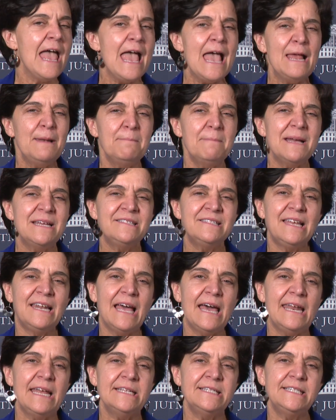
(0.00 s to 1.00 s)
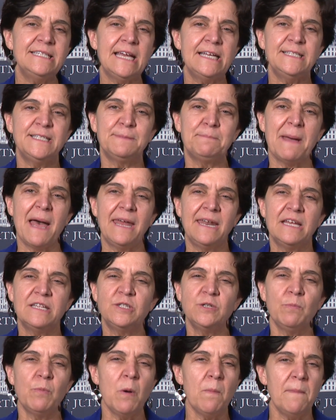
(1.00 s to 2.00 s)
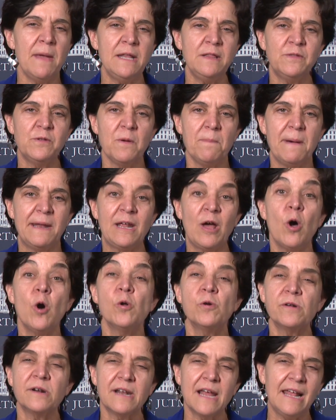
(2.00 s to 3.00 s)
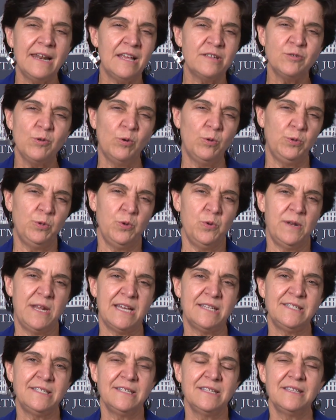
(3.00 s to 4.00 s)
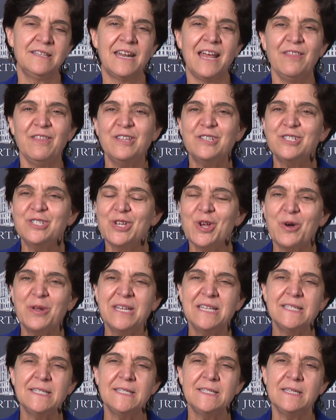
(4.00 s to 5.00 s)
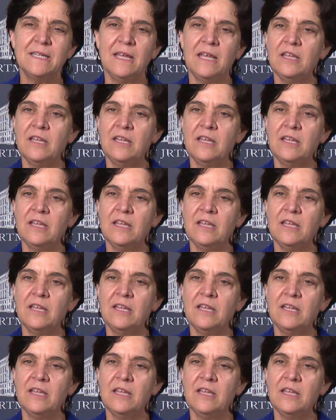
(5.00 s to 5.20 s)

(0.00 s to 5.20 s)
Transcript: El mes de la herencia hispana es un momento para honrar las culturas, tradiciones,